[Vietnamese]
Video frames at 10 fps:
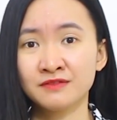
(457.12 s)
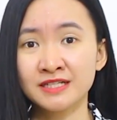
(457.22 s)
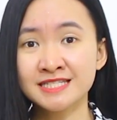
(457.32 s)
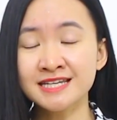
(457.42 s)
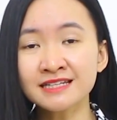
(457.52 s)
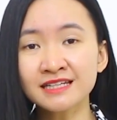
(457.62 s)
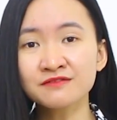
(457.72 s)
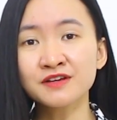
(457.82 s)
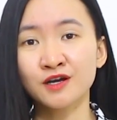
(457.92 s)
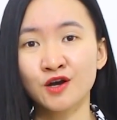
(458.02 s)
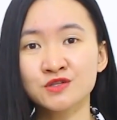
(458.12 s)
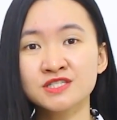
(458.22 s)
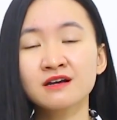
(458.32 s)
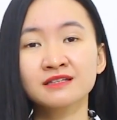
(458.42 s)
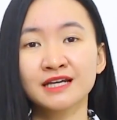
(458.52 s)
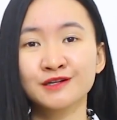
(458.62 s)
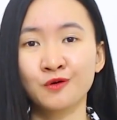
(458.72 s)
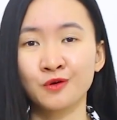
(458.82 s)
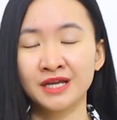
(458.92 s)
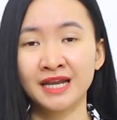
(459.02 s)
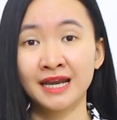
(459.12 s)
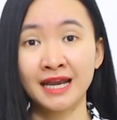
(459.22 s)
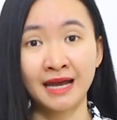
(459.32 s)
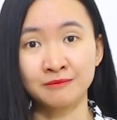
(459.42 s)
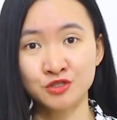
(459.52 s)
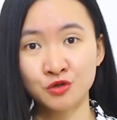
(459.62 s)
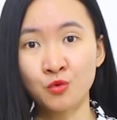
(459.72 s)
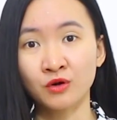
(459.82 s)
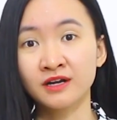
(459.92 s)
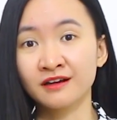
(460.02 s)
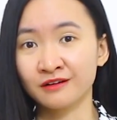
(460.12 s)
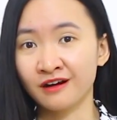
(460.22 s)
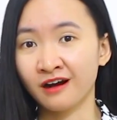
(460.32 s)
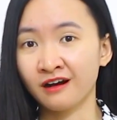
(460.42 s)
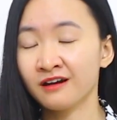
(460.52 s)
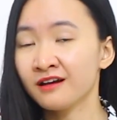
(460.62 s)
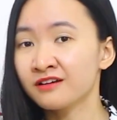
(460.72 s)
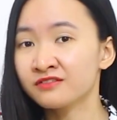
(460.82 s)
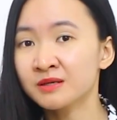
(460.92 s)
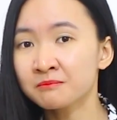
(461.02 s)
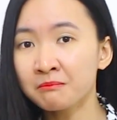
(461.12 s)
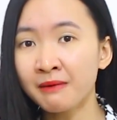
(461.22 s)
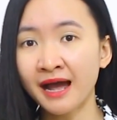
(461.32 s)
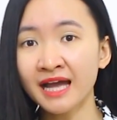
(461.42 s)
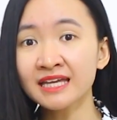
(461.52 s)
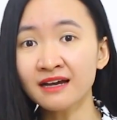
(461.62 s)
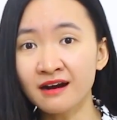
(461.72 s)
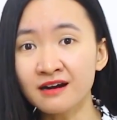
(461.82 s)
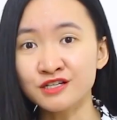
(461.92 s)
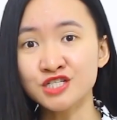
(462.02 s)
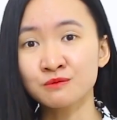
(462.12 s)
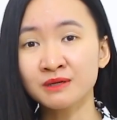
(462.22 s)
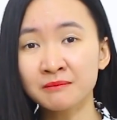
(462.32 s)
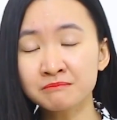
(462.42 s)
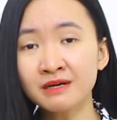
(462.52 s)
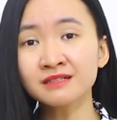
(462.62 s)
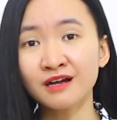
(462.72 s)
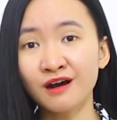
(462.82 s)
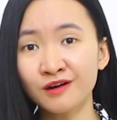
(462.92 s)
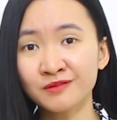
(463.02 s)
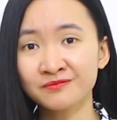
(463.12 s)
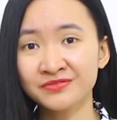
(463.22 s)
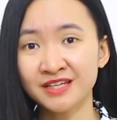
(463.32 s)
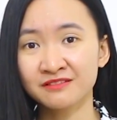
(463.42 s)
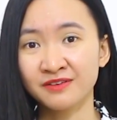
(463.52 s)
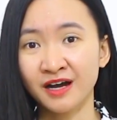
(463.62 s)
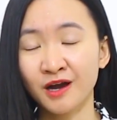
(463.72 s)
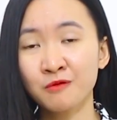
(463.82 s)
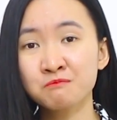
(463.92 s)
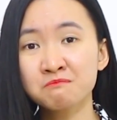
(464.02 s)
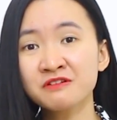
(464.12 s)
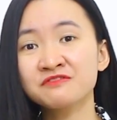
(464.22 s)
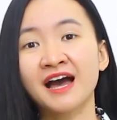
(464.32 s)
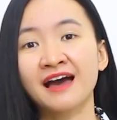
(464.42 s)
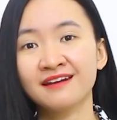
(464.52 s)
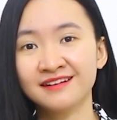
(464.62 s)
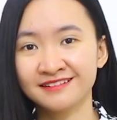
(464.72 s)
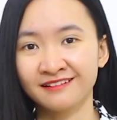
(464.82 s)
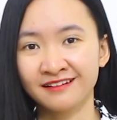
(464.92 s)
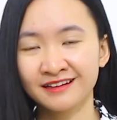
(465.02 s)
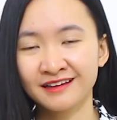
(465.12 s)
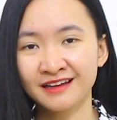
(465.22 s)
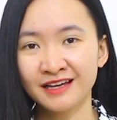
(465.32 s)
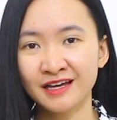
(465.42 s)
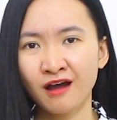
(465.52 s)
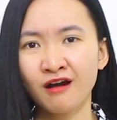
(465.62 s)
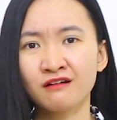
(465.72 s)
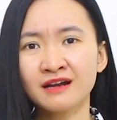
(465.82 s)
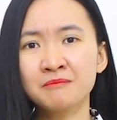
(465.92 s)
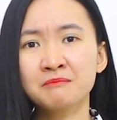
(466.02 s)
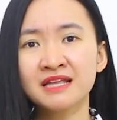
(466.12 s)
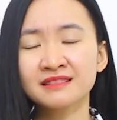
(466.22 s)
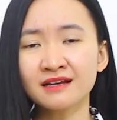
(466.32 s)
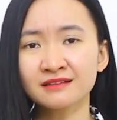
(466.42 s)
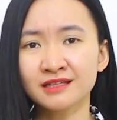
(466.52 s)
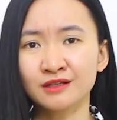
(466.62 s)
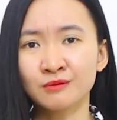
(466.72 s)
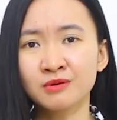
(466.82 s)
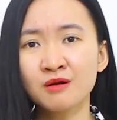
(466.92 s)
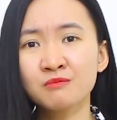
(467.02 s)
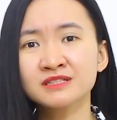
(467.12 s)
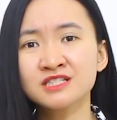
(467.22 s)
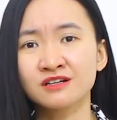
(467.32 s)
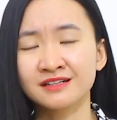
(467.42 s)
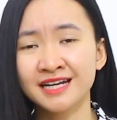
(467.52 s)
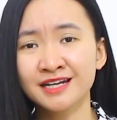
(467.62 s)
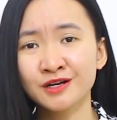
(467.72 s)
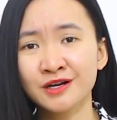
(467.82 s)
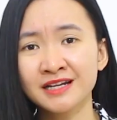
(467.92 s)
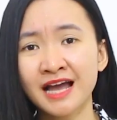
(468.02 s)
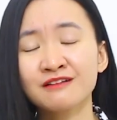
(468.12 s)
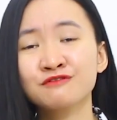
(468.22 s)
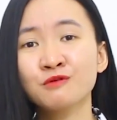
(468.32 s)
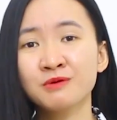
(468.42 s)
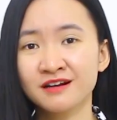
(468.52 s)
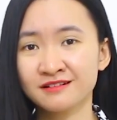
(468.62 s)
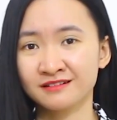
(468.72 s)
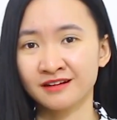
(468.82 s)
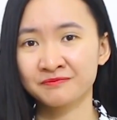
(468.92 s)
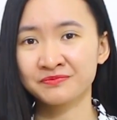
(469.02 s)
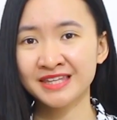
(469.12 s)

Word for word: Và chính cái việc họ sợ thay đổi làm cho cuộc đời của họ vẫn mãi ở trong cái mức đó và không bứt phá lên được. Họ đang bế tắc thì cũng không trở nên hạnh phúc hơn được.